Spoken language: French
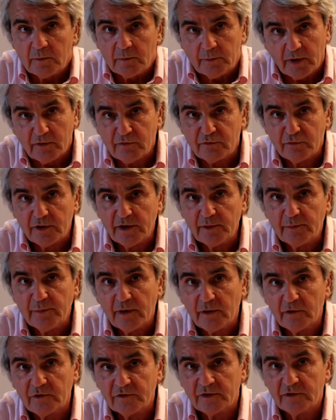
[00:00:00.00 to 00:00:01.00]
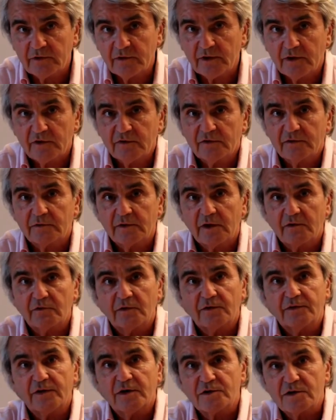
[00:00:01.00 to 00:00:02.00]
Parfois, les parents s'intéressent
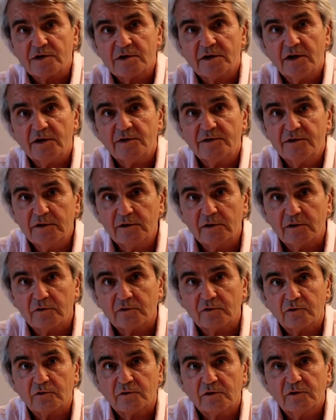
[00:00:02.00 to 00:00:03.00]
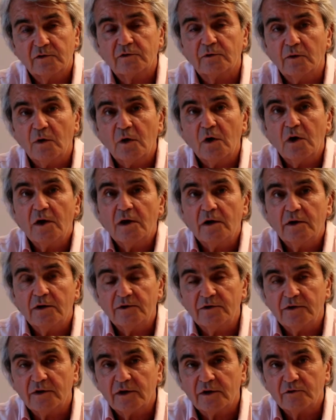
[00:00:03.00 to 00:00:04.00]
davantage à ce qu'elle dit qu'à disent euh,
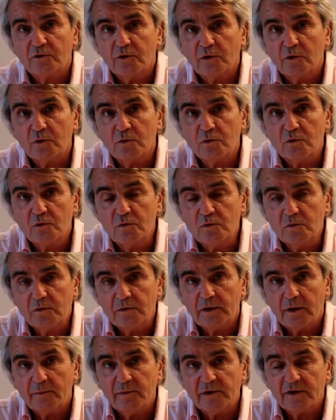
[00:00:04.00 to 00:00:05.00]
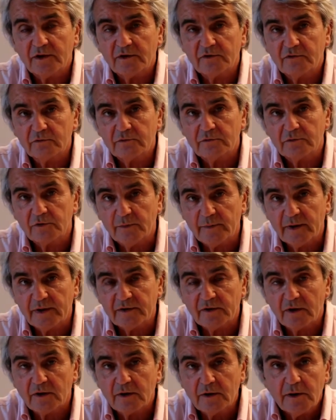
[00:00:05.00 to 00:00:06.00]
les directeurs ou la maîtresse ou le
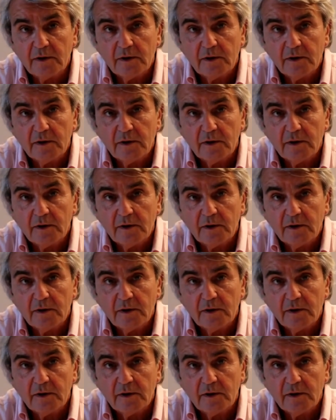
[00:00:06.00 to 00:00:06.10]
maître.